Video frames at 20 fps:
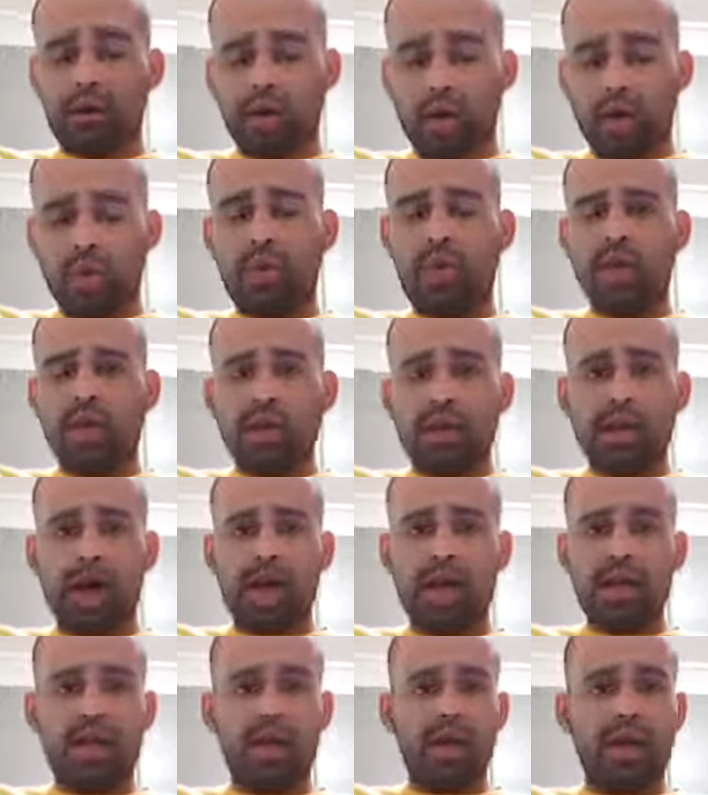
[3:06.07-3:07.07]
ஒவ்வொரு
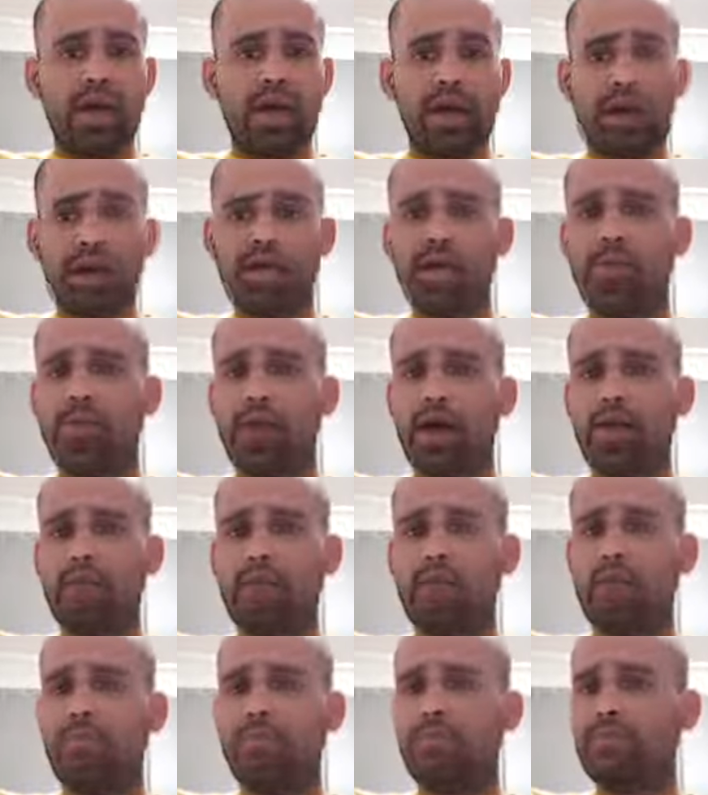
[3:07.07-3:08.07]
தாயினுடைய
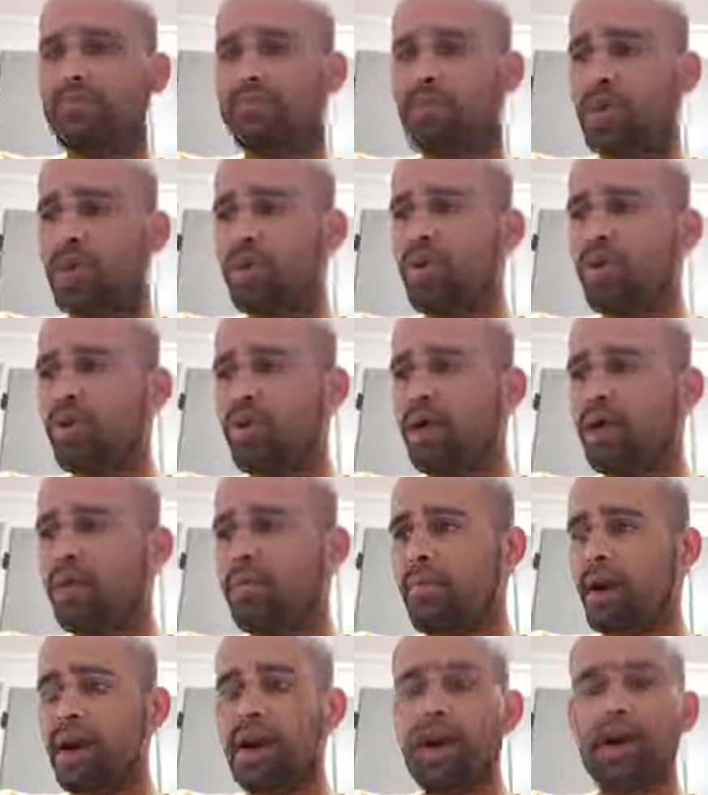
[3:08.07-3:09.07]
எதிர்பார்ப்பும் தன்னுடைய
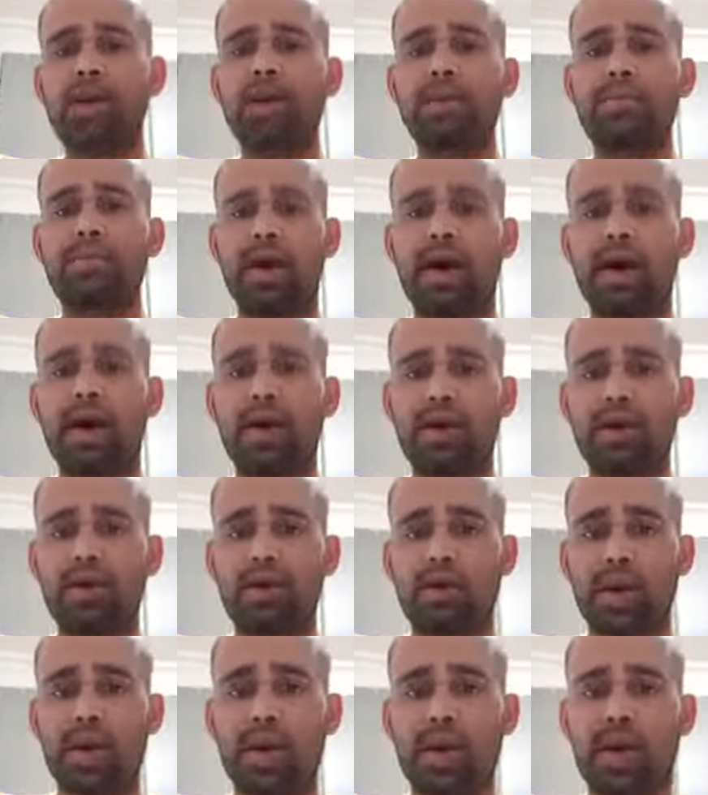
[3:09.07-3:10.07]
மகன்
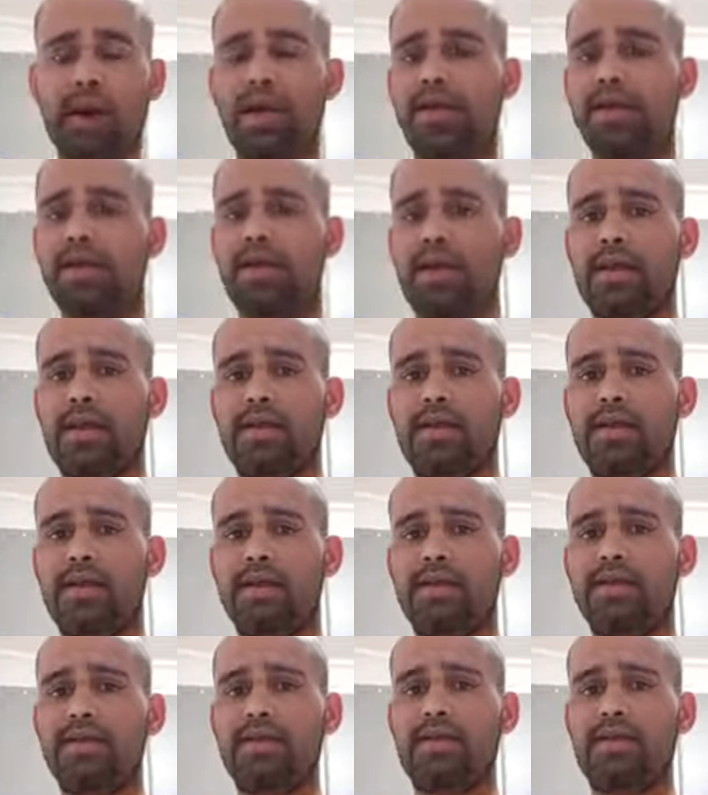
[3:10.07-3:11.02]
மகனினுடைய கையில் இருந்து